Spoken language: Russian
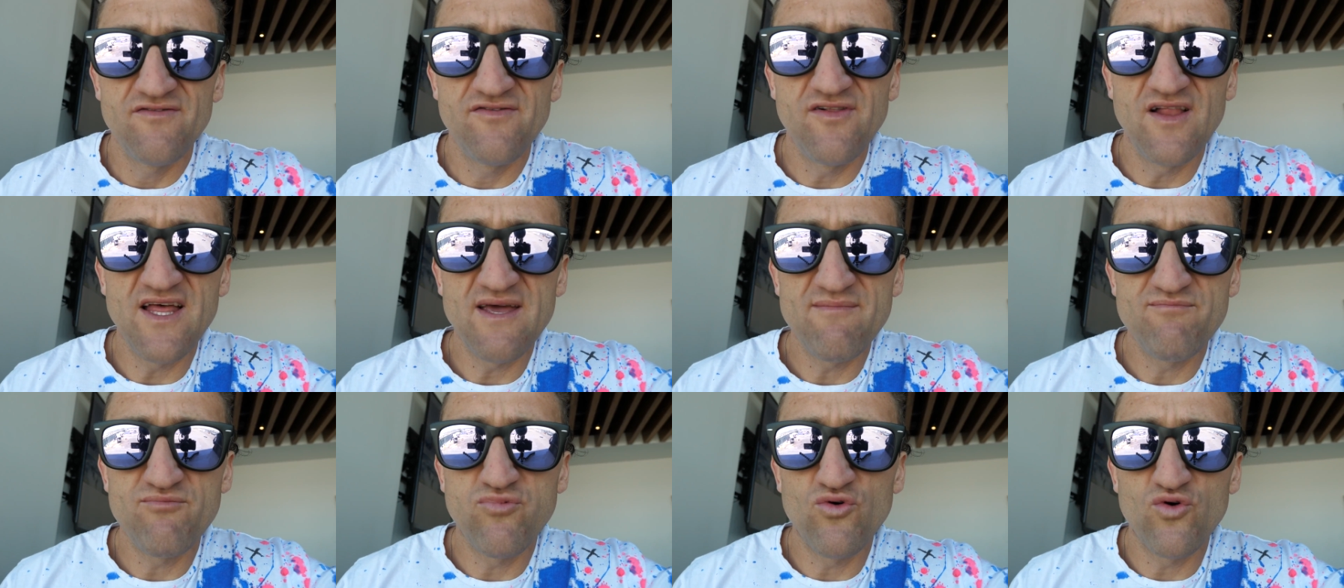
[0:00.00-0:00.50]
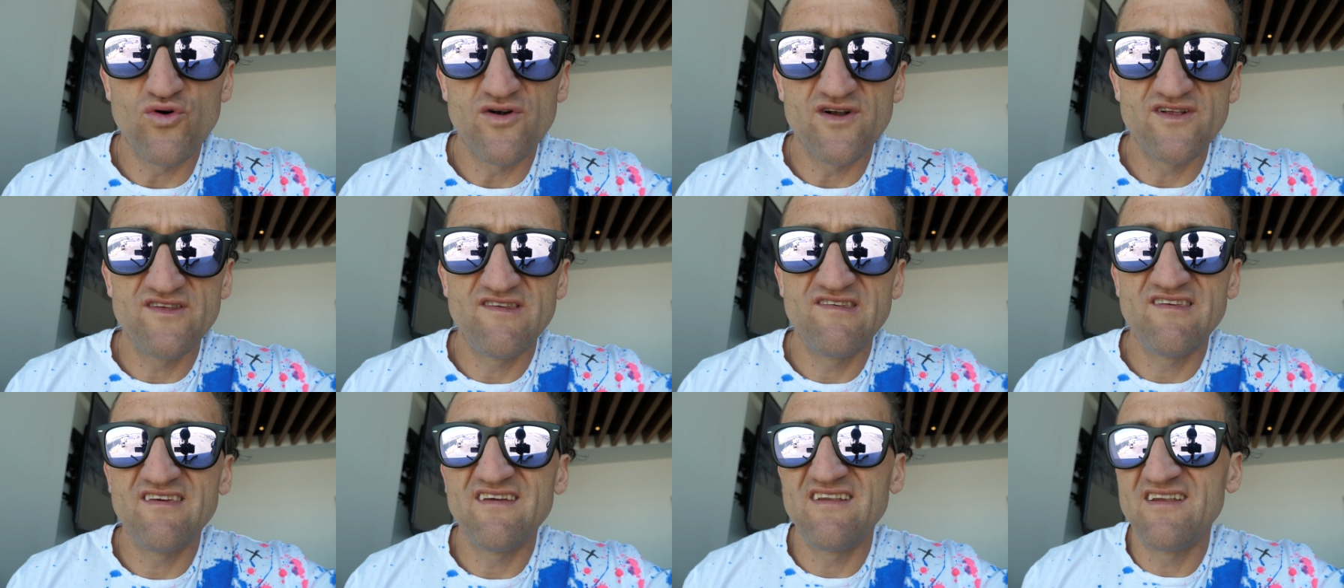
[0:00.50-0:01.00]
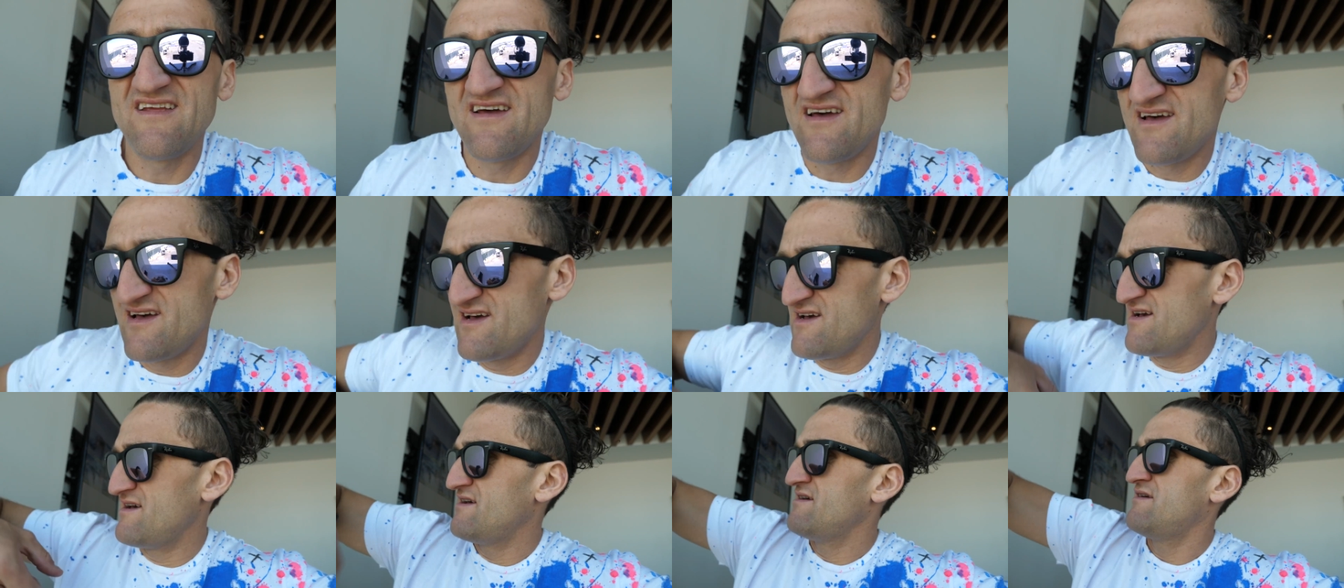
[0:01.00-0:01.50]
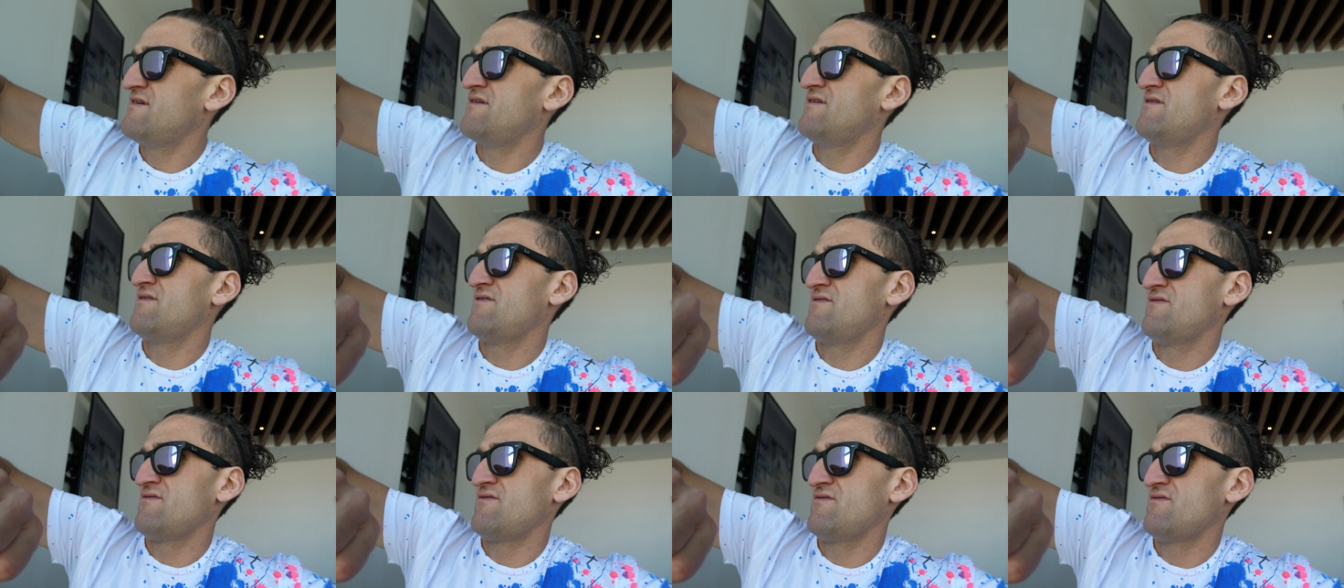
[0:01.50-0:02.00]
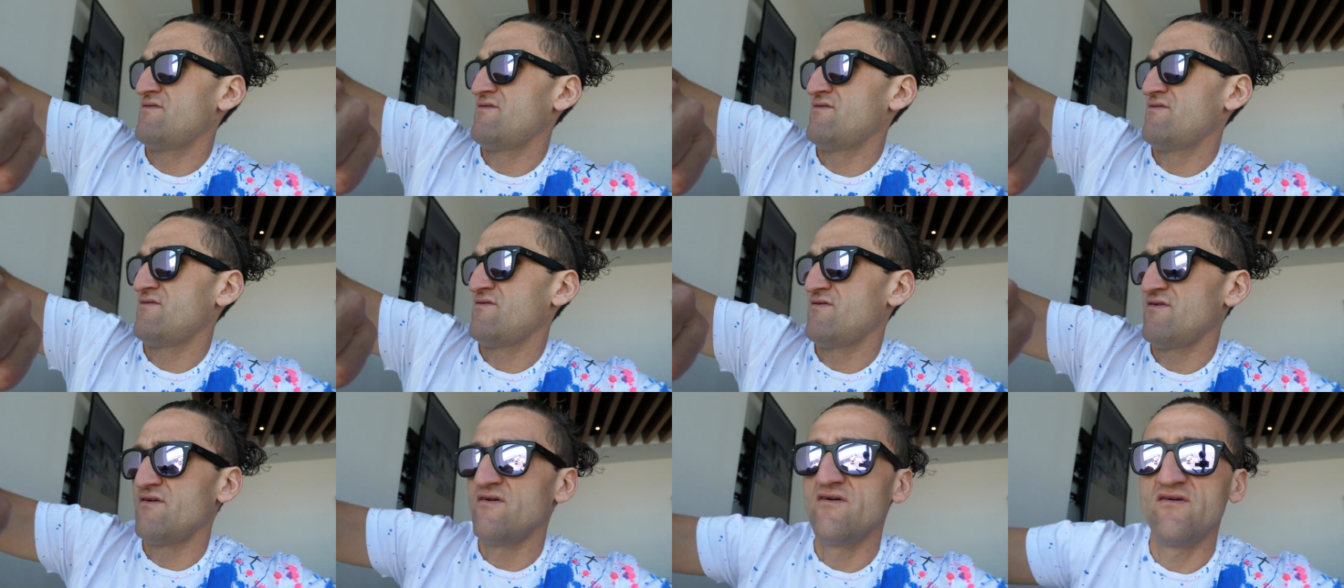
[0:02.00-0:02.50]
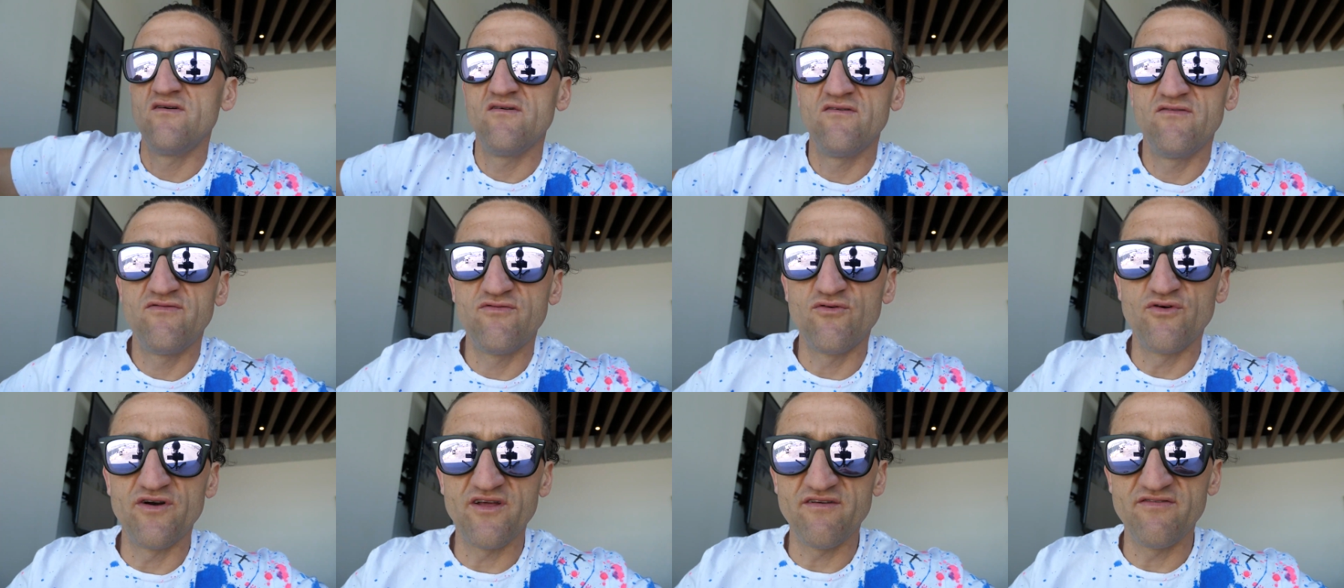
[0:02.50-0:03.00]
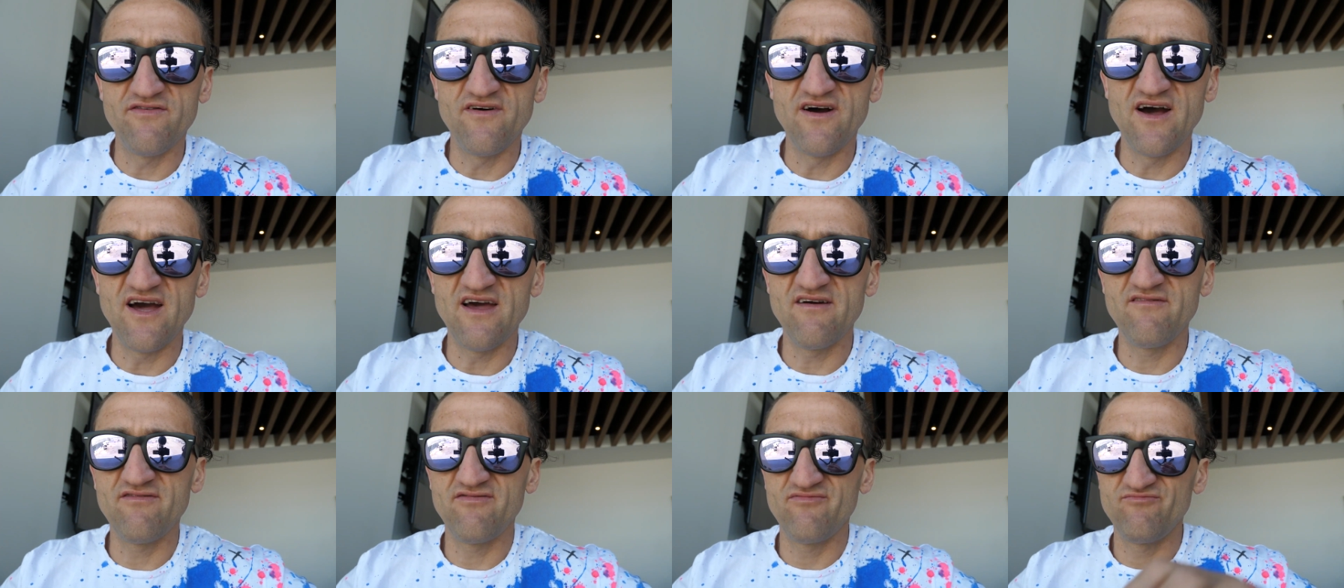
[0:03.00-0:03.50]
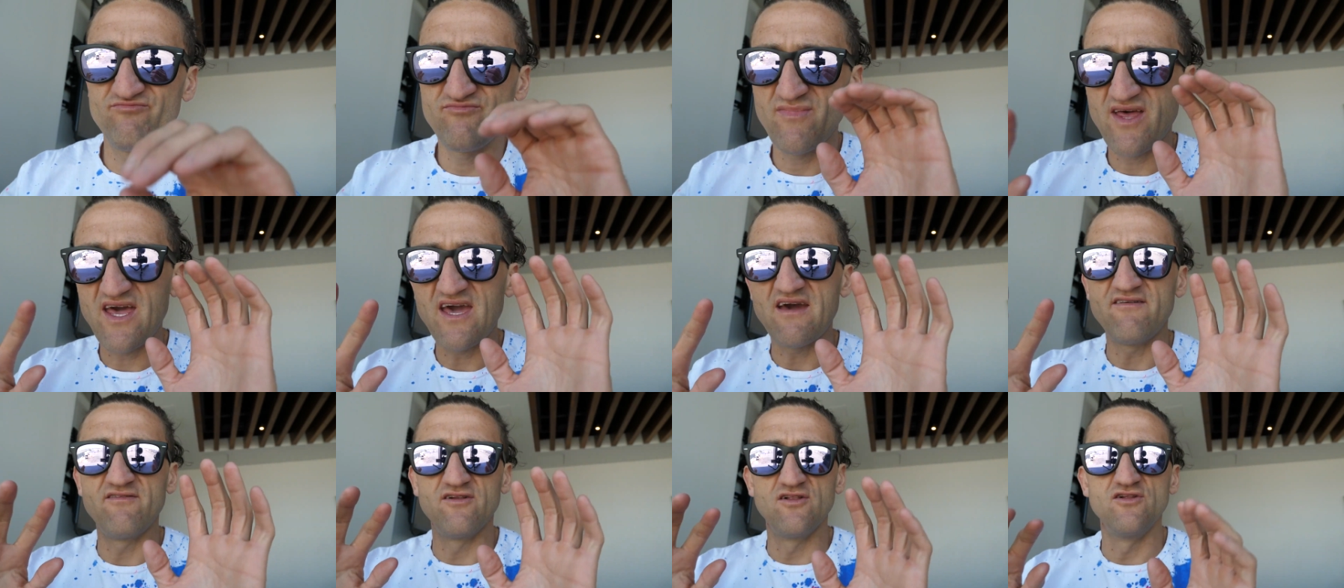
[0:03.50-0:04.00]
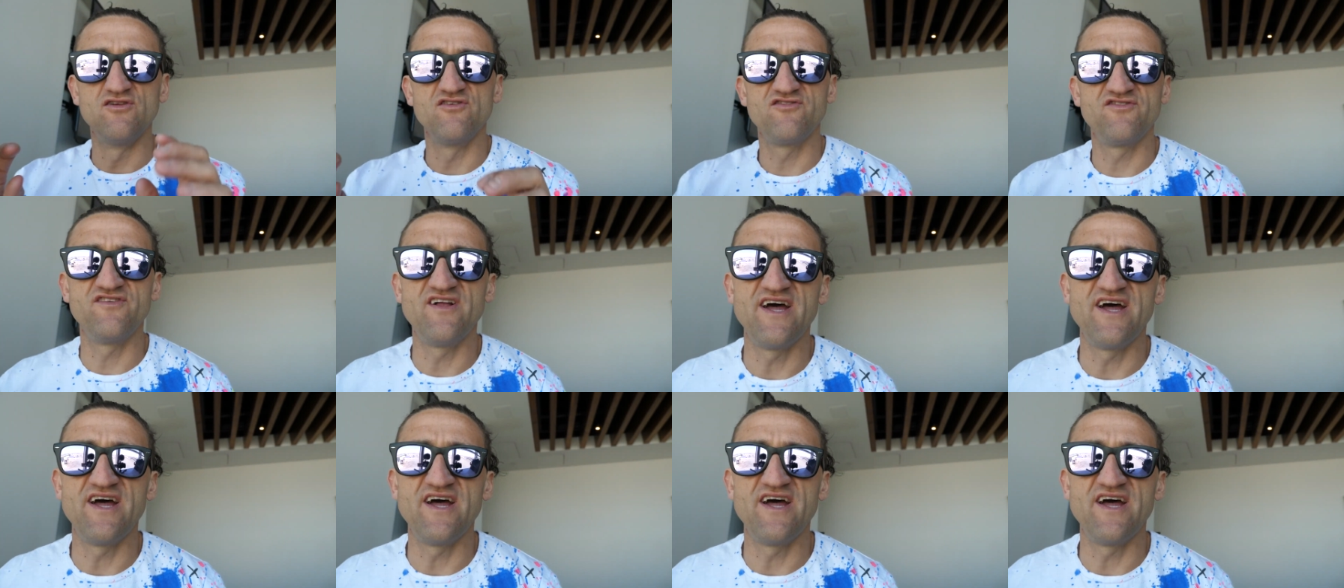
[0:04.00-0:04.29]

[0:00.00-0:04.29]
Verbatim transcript: Посадка начинается через 45. Я немного